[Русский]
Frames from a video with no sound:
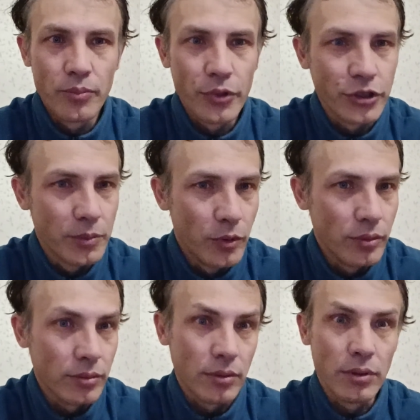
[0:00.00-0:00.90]

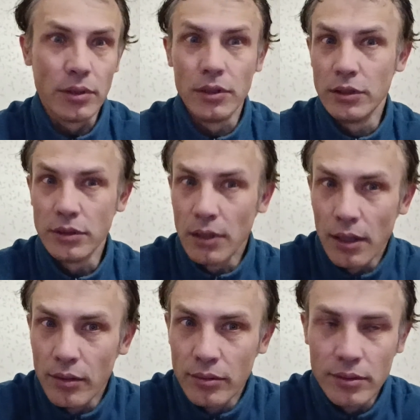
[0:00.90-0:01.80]
Почему? Не
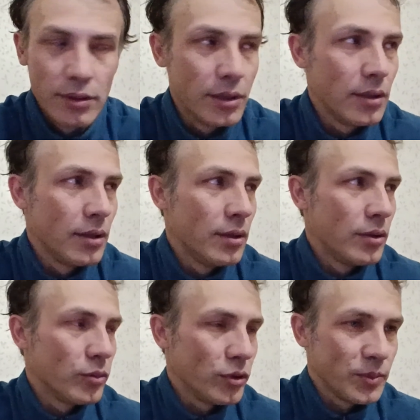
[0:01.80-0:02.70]
знаю.
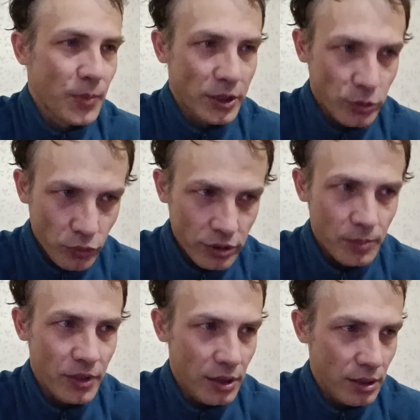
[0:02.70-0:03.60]
То есть, по сути,
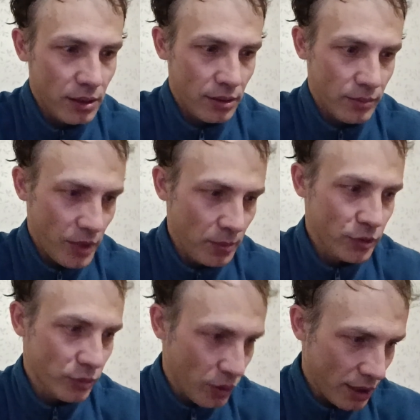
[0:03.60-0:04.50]
мы имеем
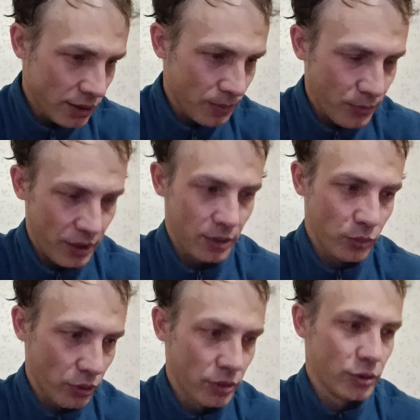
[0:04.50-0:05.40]
ситуацию, при
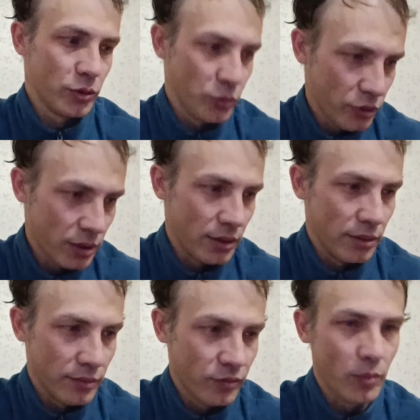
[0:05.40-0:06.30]
которой судьи,
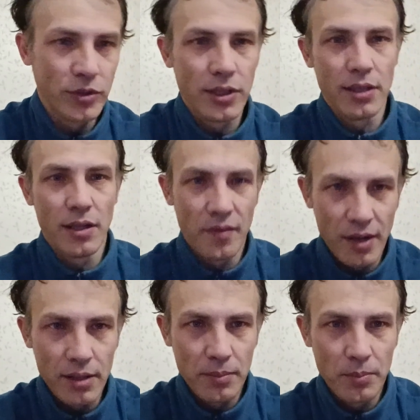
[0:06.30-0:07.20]
в том числе
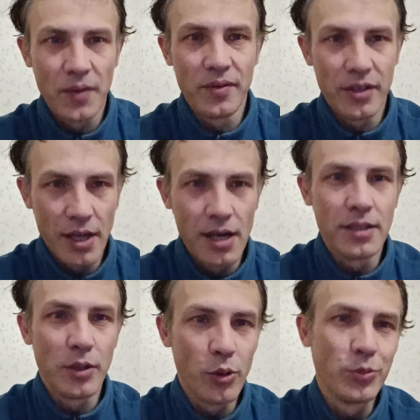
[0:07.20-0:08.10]
Навар, повлияли
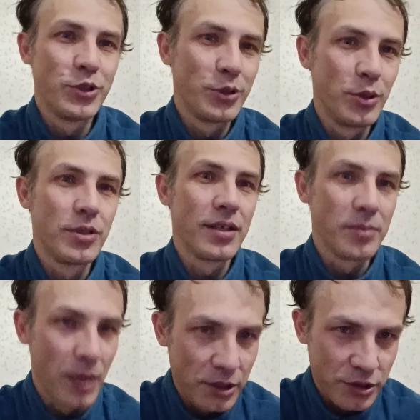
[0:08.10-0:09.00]
на общий
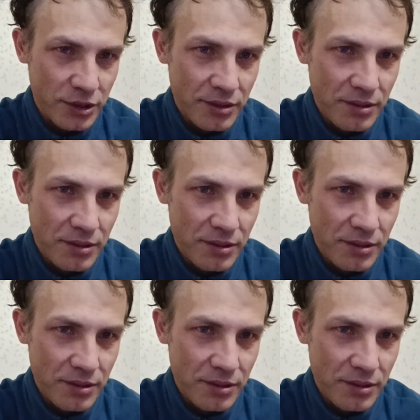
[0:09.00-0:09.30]
результат матча.